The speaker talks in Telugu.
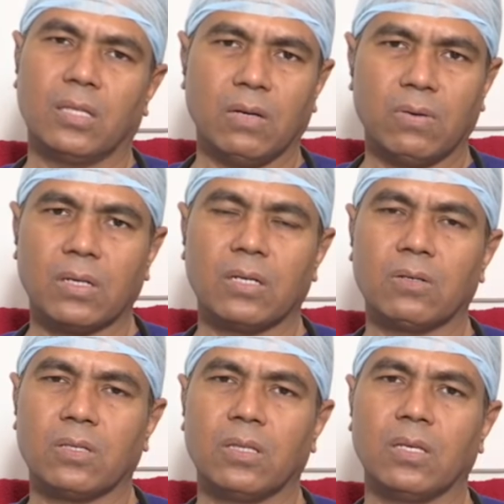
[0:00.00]
తీవ్రంగా
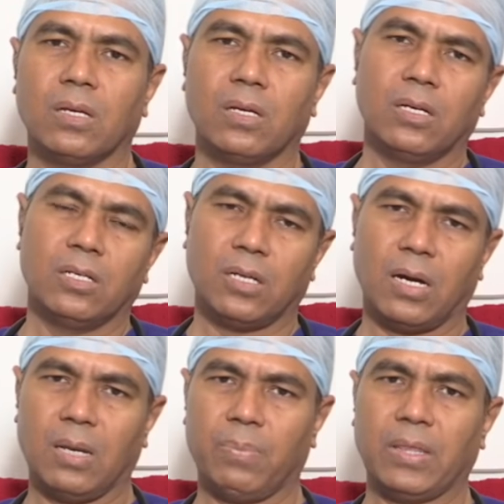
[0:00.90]
వస్తుంది
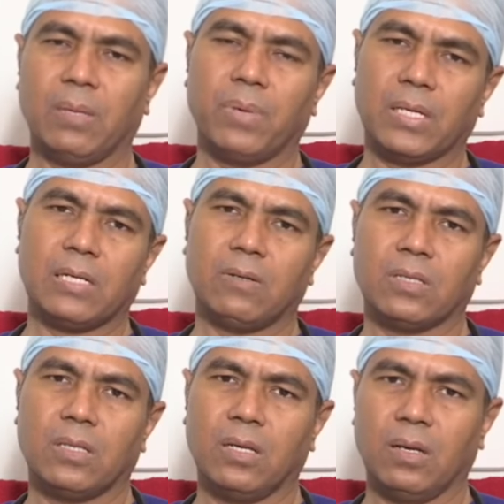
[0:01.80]
చాలా పెద్ద ప్లేస్లో
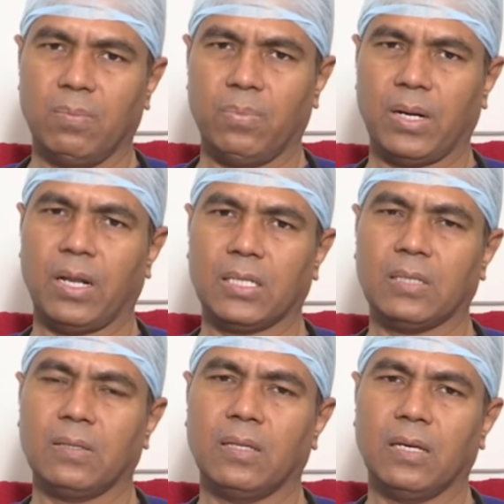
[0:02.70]
వస్తుంది
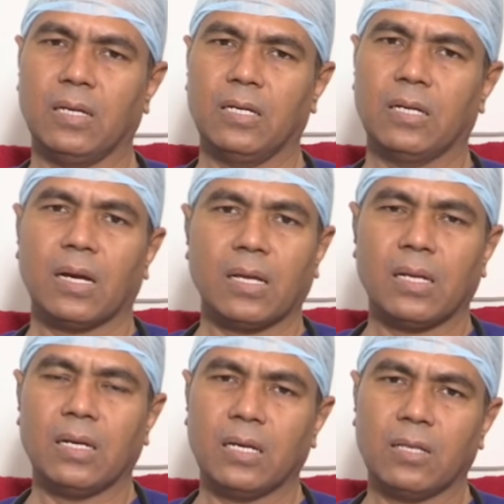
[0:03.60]
పట్టేస్తుంది
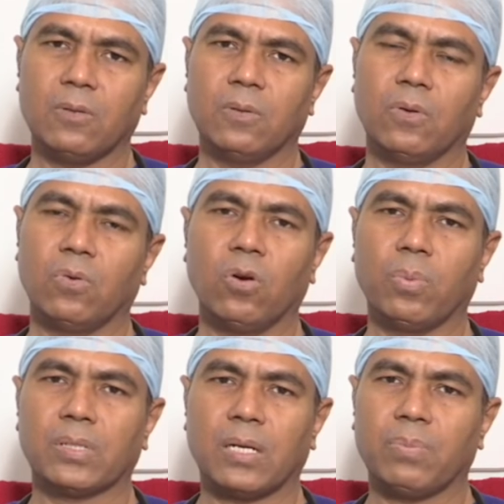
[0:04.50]
కదలనేయదు
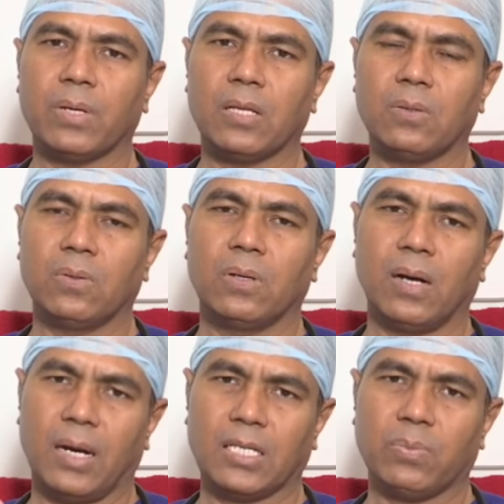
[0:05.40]
ఊపిరి సలపనేయదు
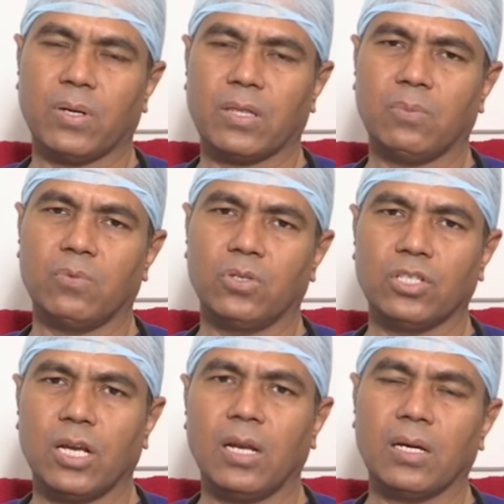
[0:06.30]
ఆయాసపడతాము
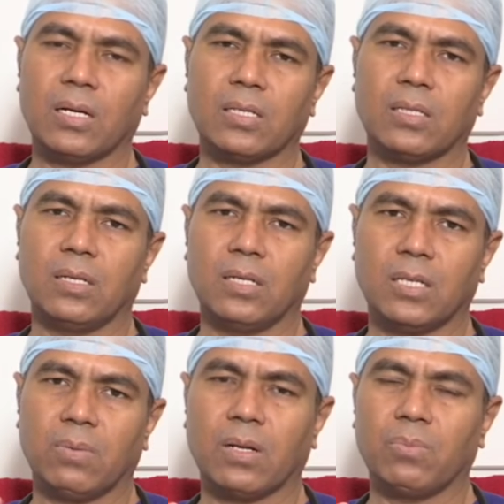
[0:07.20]
చేయిలాగేస్తుంది
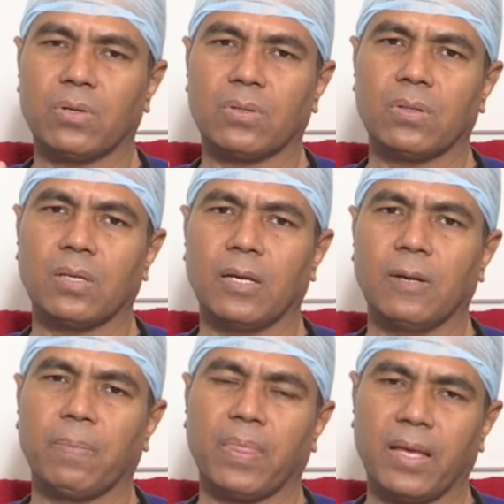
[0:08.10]
చెమటలు పడుతుంది
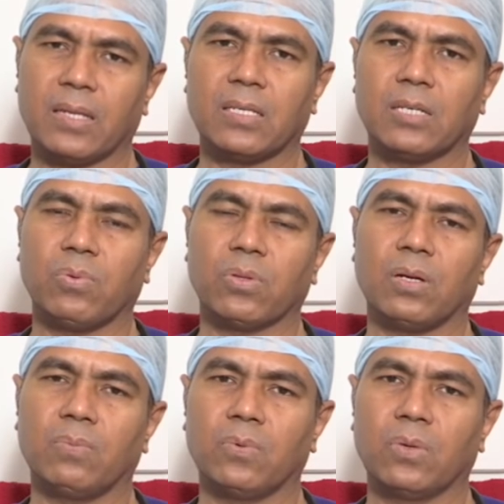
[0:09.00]

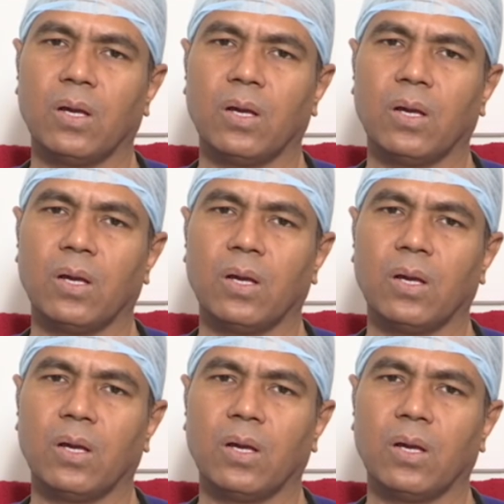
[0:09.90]
నిరసించిపోతాము